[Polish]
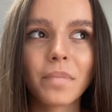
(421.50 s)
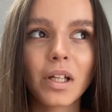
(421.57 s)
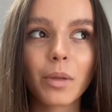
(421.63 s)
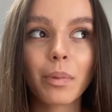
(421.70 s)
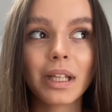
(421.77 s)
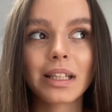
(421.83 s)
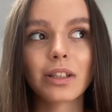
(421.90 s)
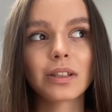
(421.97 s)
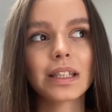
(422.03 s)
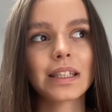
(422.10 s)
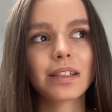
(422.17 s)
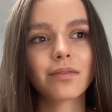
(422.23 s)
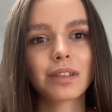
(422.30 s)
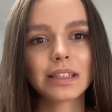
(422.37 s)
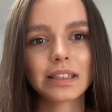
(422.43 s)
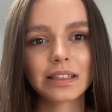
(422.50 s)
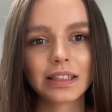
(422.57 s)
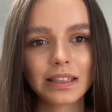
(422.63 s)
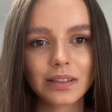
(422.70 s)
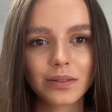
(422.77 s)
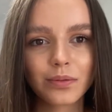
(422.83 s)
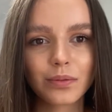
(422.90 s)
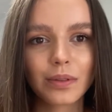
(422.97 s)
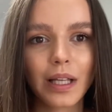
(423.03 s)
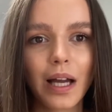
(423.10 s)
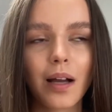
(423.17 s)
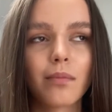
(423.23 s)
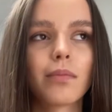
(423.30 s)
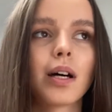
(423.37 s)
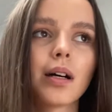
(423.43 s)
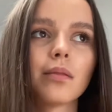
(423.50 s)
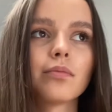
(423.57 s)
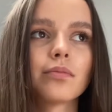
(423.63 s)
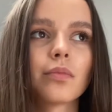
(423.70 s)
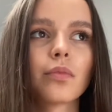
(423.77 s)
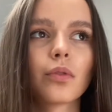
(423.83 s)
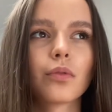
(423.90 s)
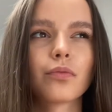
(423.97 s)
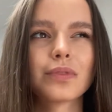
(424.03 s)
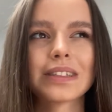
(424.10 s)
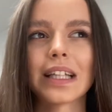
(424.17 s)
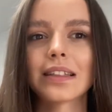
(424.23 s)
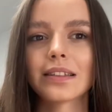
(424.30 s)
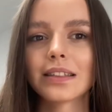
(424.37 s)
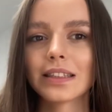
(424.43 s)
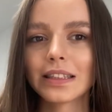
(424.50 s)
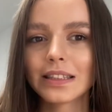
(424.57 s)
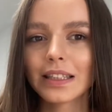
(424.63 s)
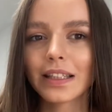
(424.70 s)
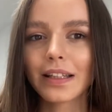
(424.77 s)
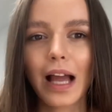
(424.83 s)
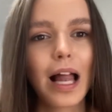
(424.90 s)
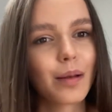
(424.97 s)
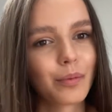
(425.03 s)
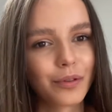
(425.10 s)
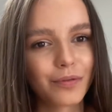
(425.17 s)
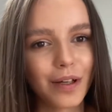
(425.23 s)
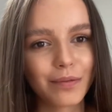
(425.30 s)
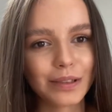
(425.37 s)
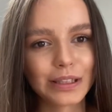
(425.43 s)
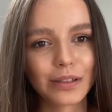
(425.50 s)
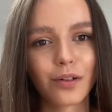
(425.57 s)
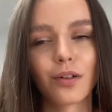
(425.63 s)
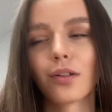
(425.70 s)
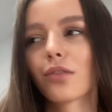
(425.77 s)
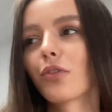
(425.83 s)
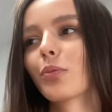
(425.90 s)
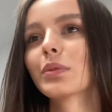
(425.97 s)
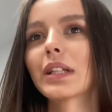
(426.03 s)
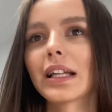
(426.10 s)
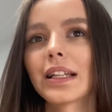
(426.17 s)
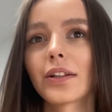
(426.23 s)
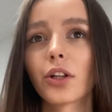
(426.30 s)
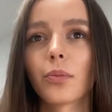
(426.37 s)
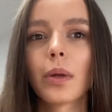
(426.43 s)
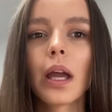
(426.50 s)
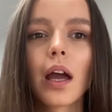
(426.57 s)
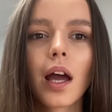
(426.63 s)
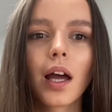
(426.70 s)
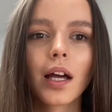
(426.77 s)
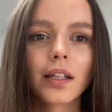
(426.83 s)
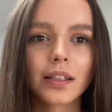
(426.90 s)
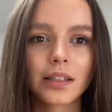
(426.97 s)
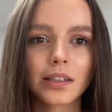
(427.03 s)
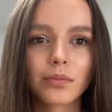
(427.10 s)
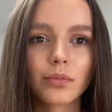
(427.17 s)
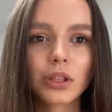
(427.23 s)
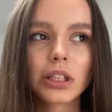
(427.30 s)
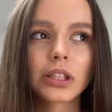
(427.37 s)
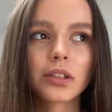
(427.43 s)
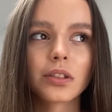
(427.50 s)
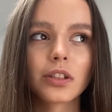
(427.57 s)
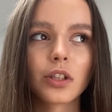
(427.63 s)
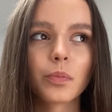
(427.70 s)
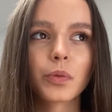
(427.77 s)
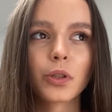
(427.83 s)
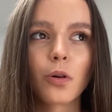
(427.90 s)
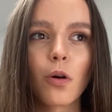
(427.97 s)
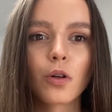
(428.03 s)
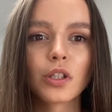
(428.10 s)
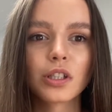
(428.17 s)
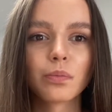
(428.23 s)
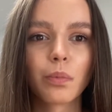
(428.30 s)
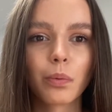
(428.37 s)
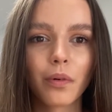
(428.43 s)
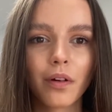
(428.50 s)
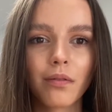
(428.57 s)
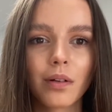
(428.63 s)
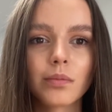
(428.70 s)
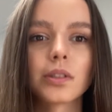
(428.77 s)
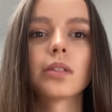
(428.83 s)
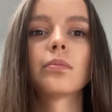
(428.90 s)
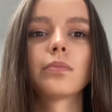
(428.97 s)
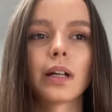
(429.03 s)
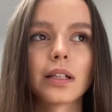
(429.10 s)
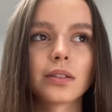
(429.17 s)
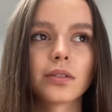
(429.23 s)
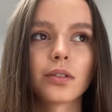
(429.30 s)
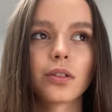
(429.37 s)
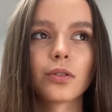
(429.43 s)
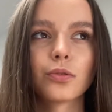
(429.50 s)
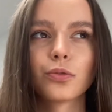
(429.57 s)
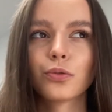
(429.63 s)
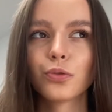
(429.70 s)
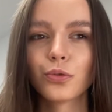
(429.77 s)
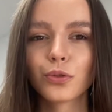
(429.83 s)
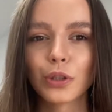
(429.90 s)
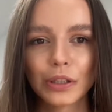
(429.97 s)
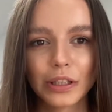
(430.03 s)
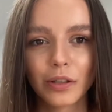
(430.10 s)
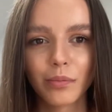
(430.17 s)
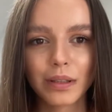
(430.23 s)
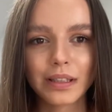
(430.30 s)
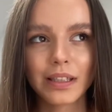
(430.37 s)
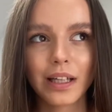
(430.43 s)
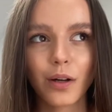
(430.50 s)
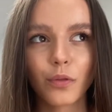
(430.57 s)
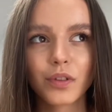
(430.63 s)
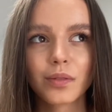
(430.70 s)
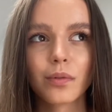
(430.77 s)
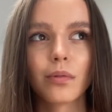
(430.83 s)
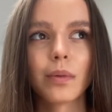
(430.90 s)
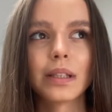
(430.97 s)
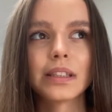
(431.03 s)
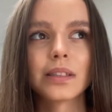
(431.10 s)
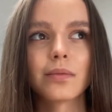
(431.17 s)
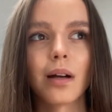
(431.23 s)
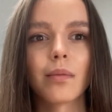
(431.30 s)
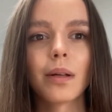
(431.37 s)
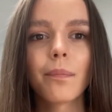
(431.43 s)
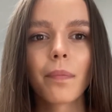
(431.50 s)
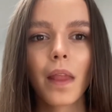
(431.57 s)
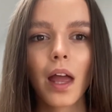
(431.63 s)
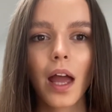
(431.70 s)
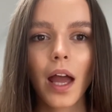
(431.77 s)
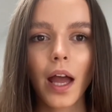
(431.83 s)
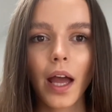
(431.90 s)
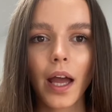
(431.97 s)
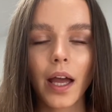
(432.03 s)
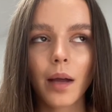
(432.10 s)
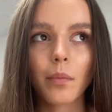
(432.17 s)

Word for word: robienie notatek właśnie na studia mam za tydzień albo dwa właśnie kolokwium z anatomii, także muszę się do tego przyłożyć, bo powiem Wam, że bardzo dużo tego materiału w tym momencie mamy. E,